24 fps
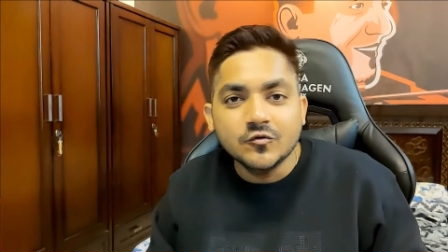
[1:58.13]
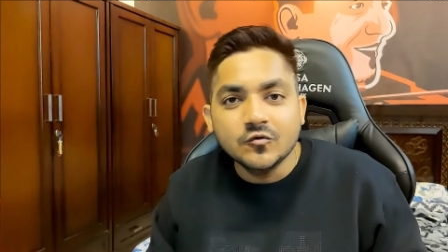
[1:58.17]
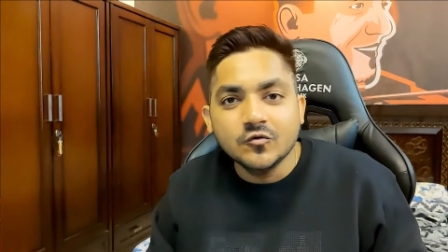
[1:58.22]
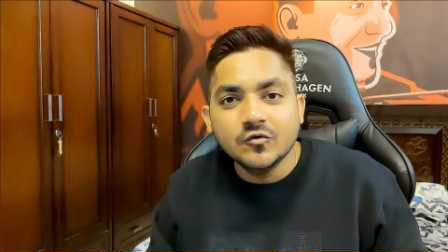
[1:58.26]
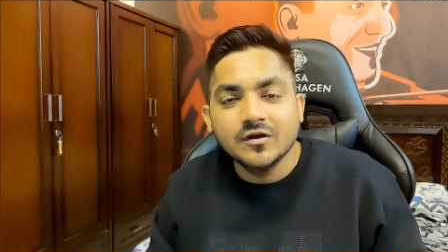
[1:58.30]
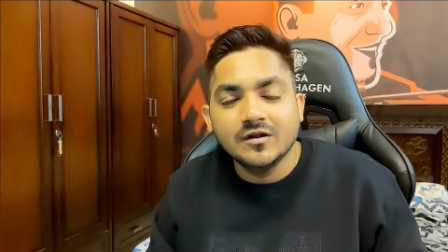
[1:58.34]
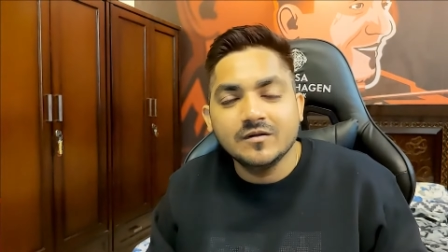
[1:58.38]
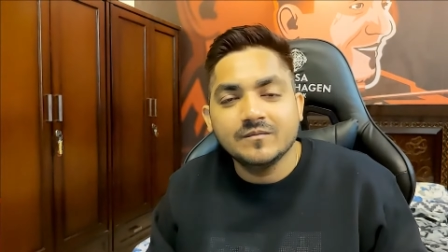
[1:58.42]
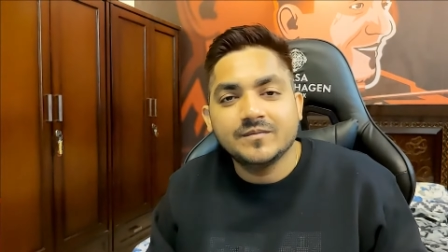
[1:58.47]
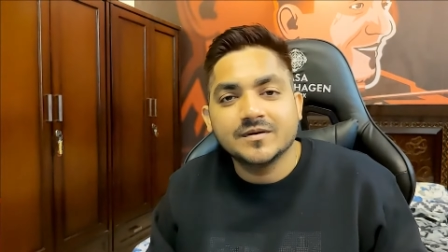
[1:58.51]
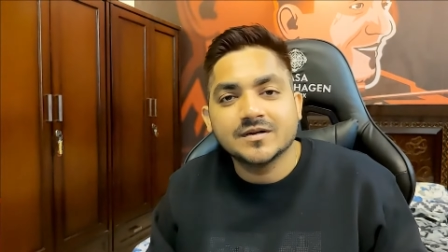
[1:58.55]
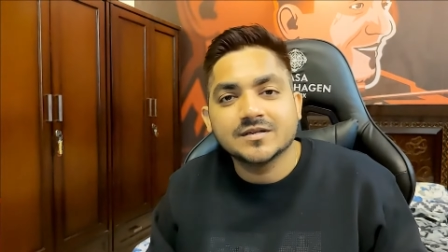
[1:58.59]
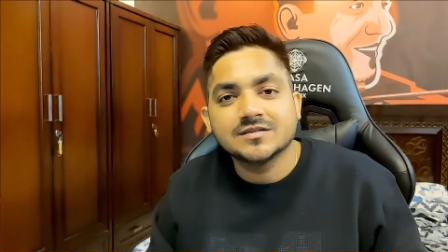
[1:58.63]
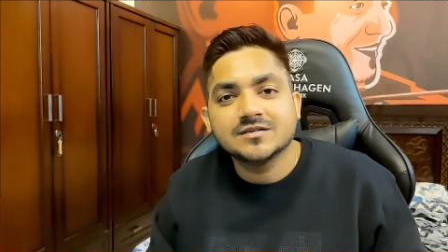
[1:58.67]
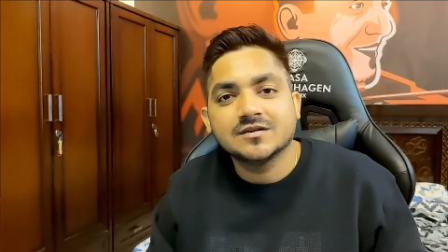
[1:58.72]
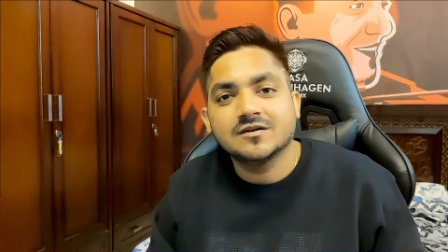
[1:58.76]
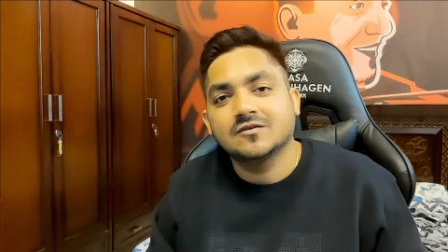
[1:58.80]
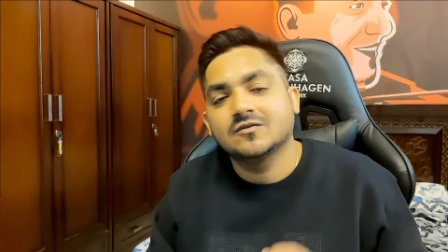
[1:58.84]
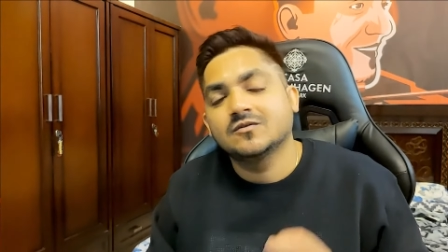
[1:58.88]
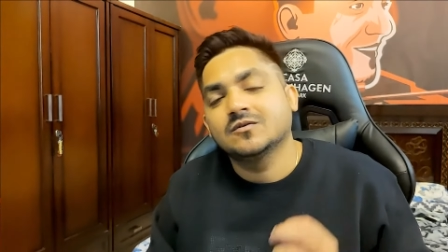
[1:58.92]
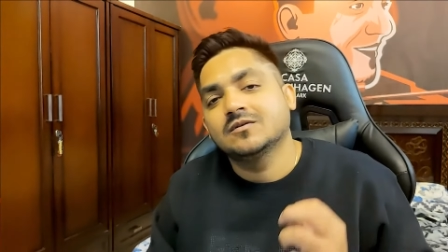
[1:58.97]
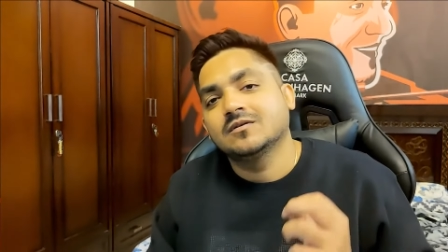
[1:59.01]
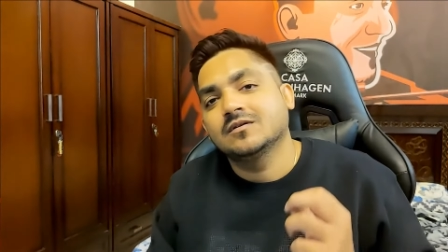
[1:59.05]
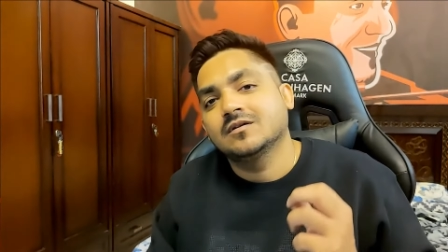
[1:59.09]
गूगल पर
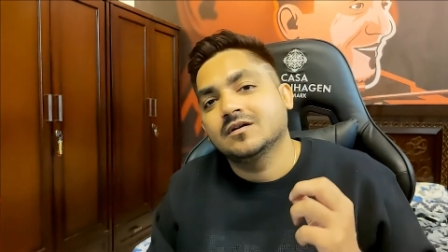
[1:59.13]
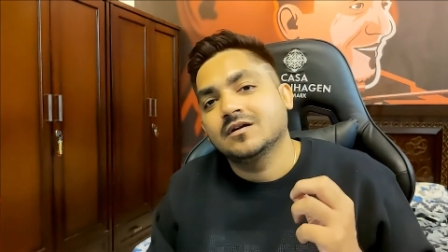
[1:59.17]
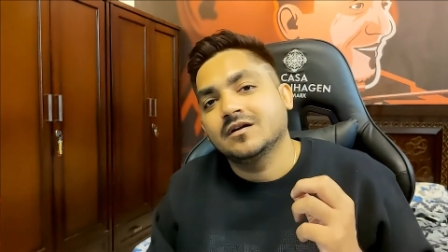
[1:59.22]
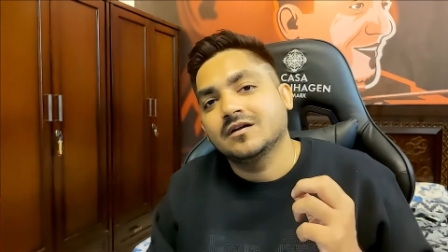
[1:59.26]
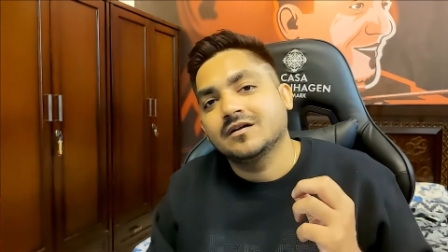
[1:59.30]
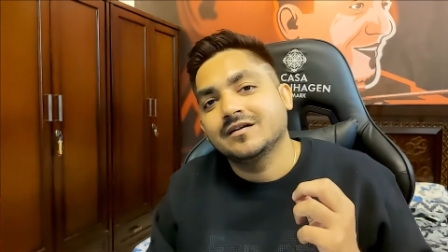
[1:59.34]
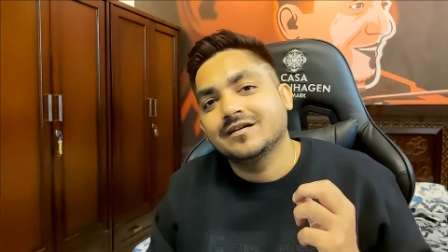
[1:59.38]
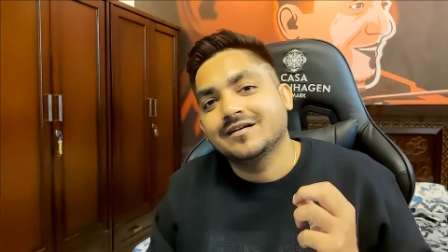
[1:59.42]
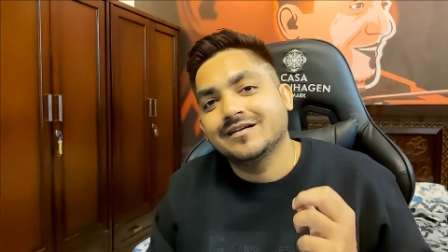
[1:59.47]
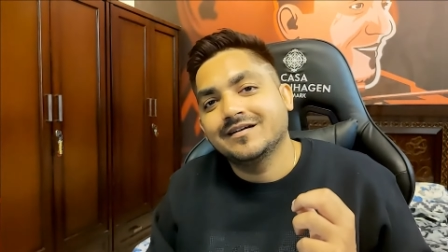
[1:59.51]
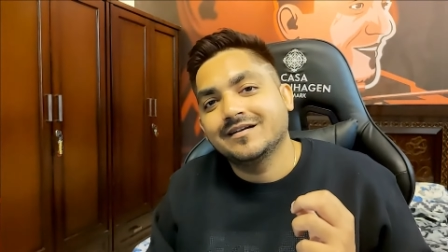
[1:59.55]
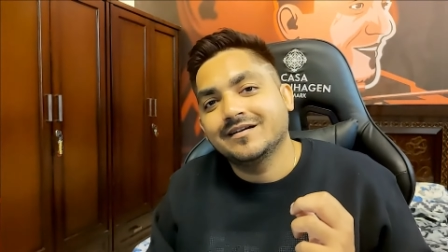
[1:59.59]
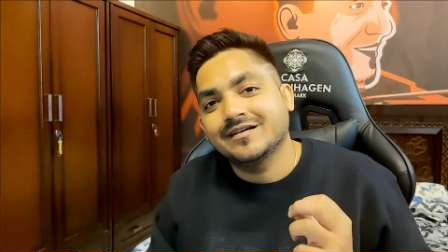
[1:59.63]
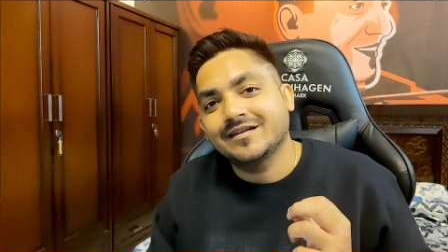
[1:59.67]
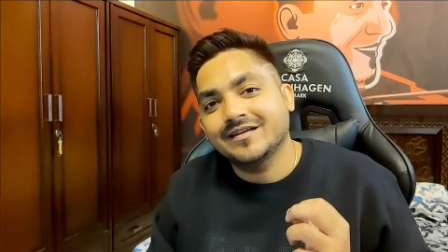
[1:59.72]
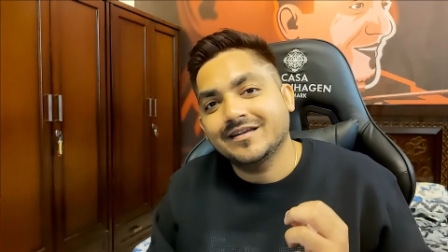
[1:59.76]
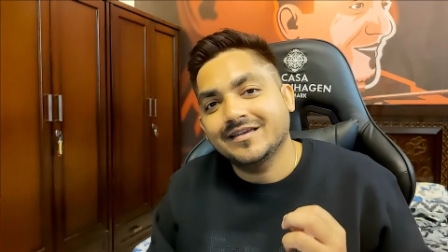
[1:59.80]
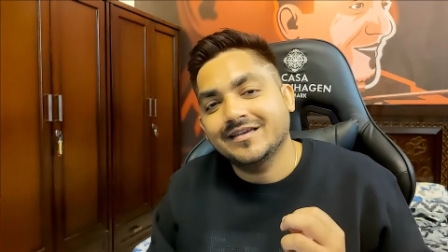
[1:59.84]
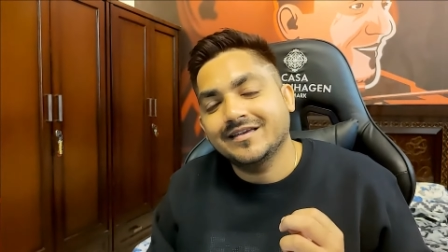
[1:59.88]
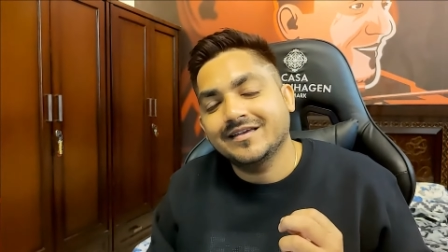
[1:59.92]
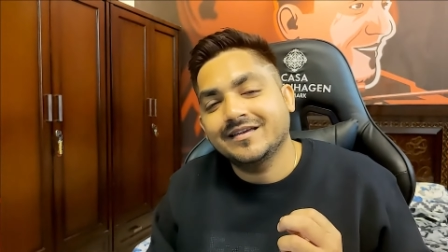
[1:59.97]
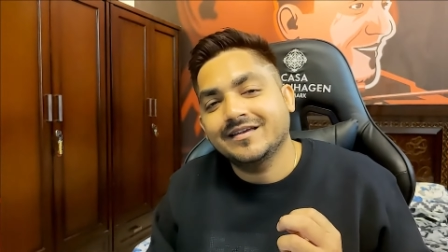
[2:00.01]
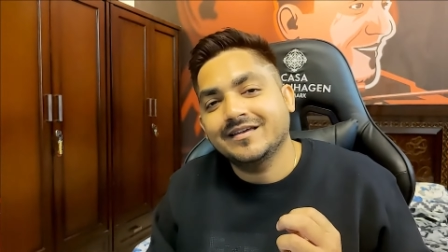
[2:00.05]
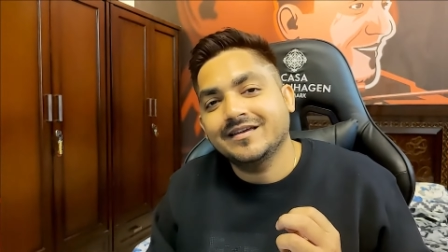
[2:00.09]
जाओ
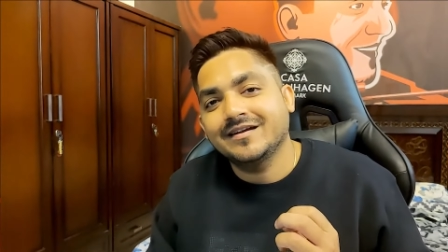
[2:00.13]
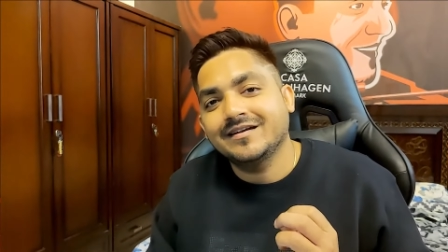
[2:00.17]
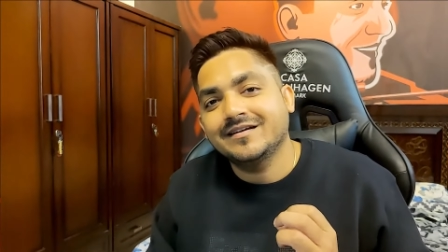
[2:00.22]
क्रिक